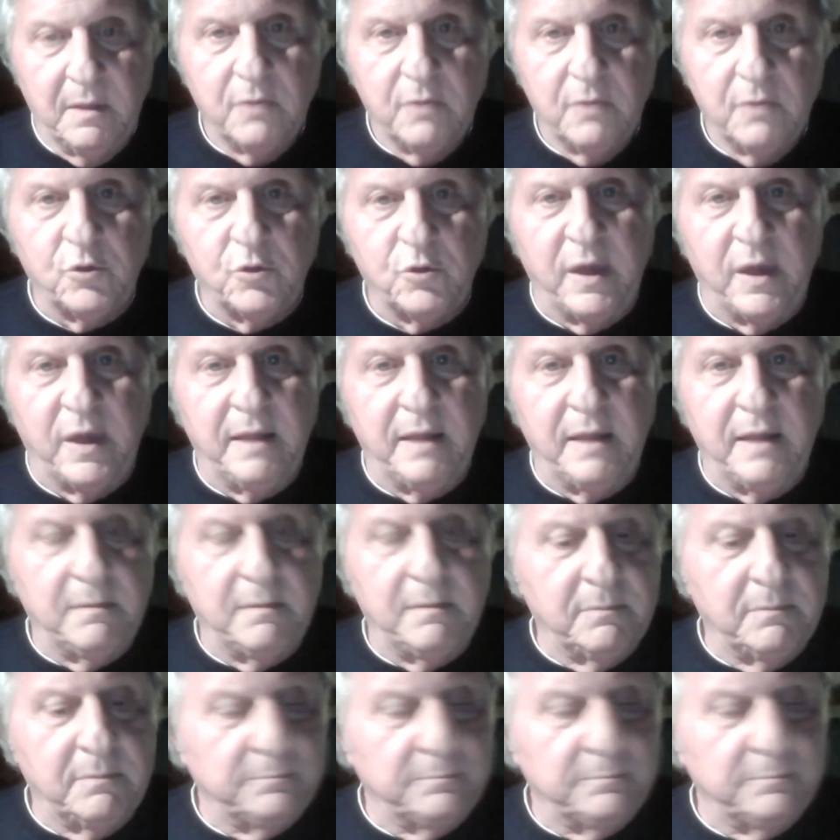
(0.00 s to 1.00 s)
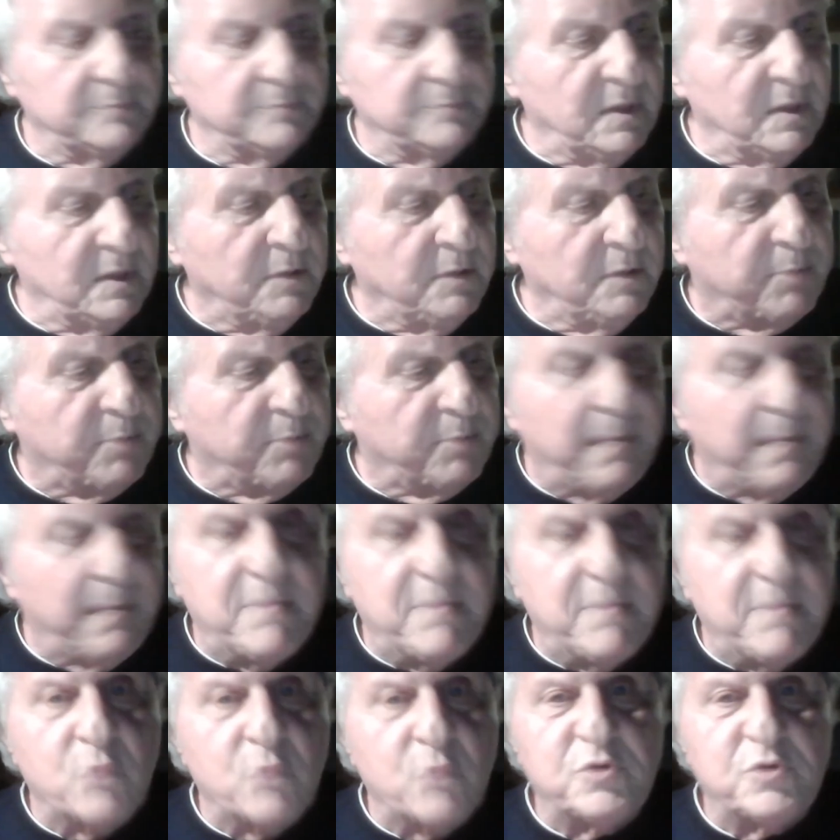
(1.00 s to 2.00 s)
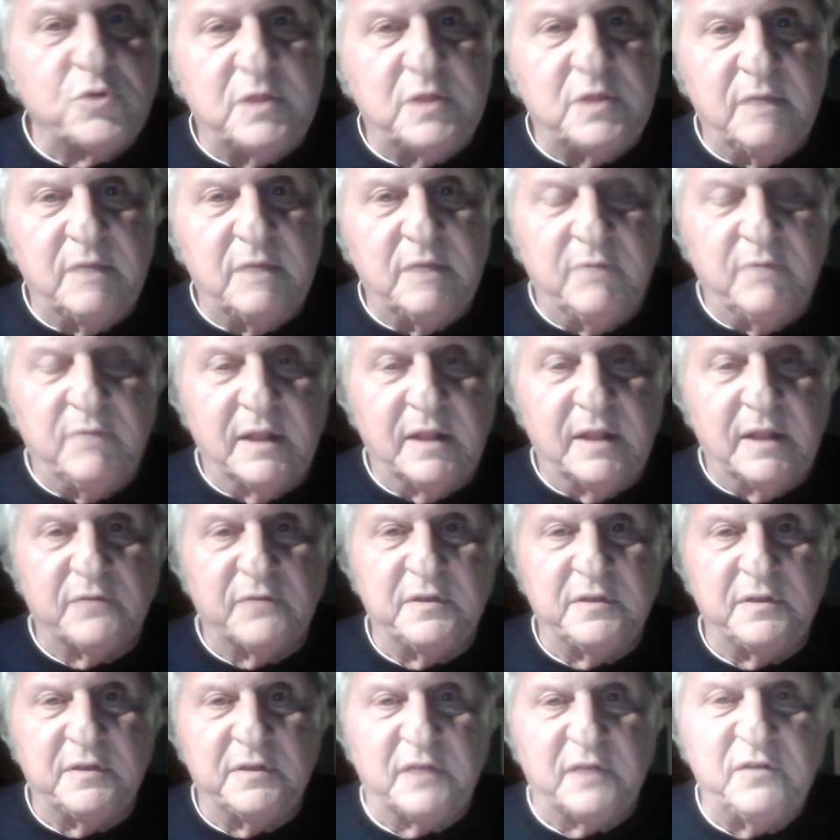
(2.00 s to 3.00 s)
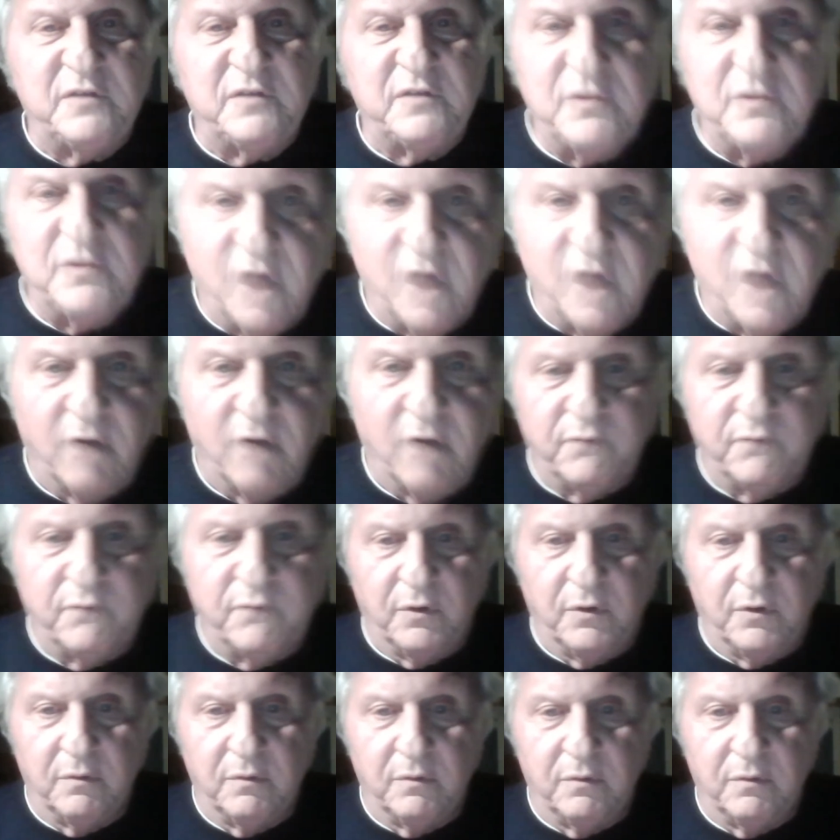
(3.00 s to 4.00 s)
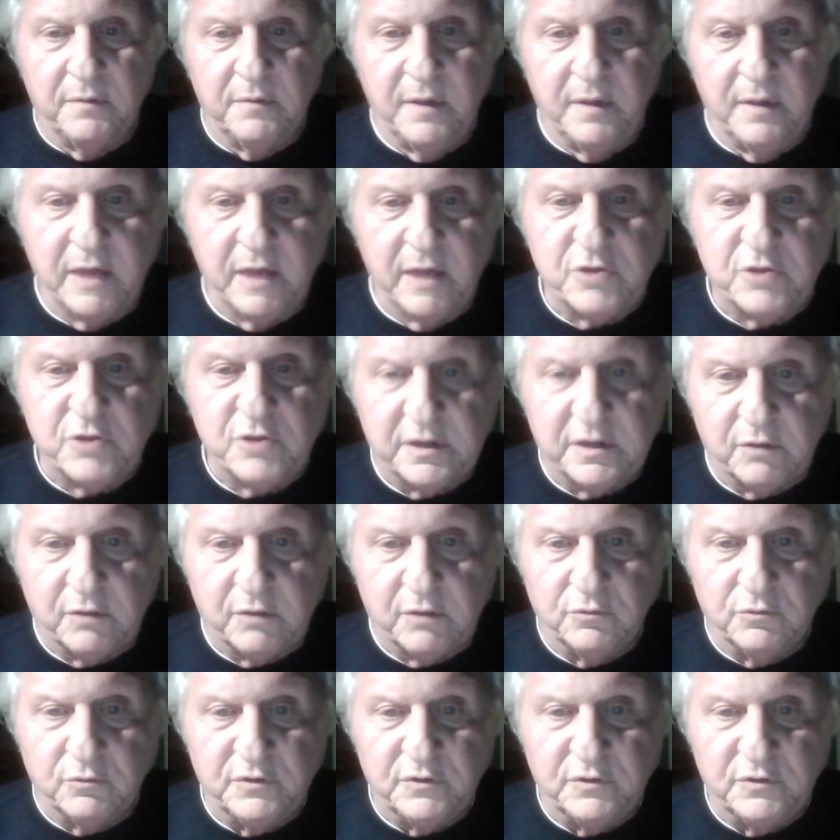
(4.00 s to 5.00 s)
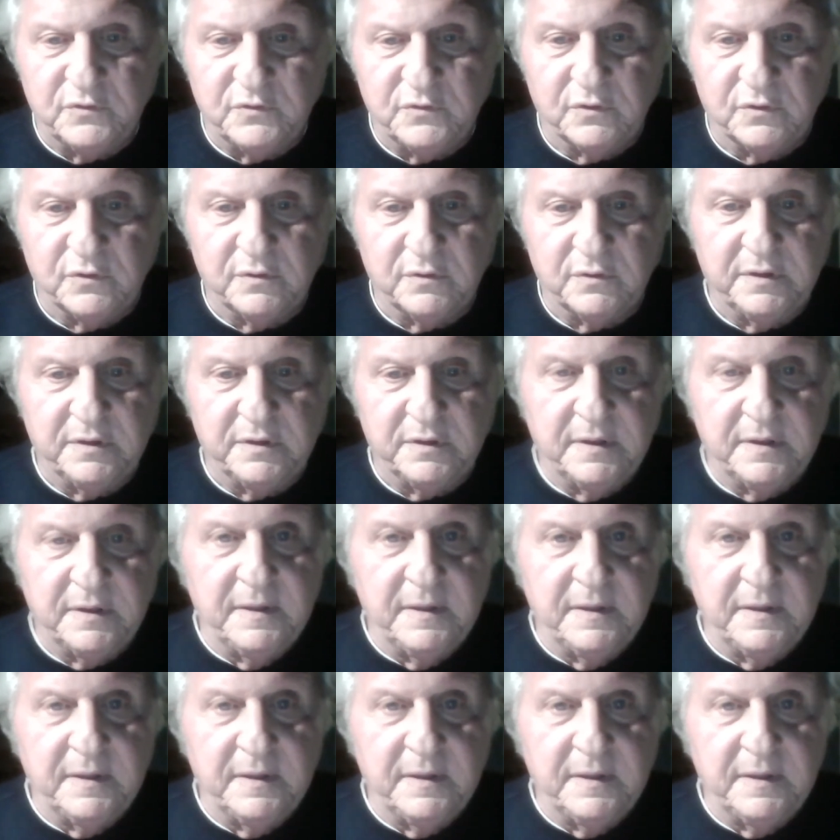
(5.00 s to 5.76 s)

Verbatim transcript: cioè mh, i problemi oggettivi della sanità si risolvono a certe condizioni